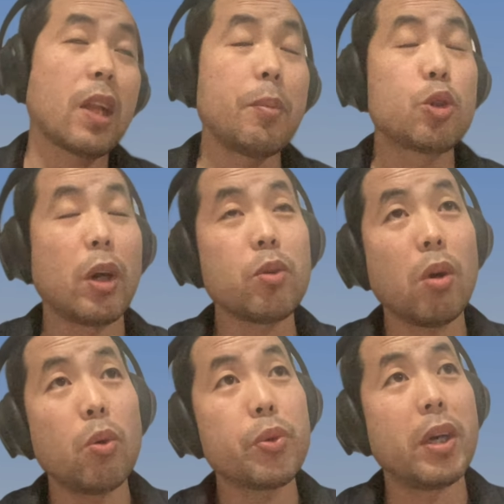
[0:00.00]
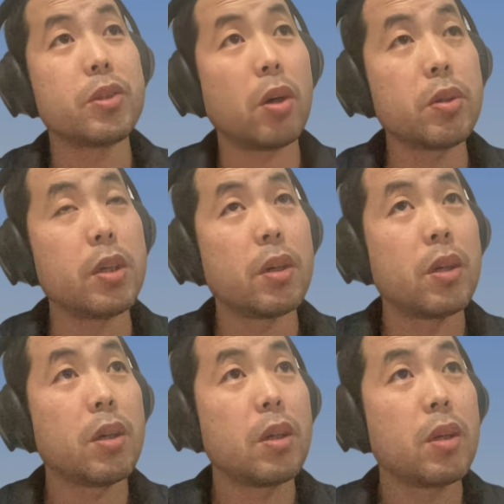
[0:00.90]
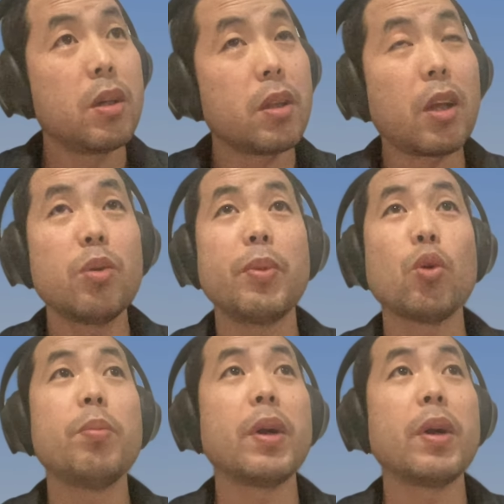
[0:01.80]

他们全用欧元交易，那就没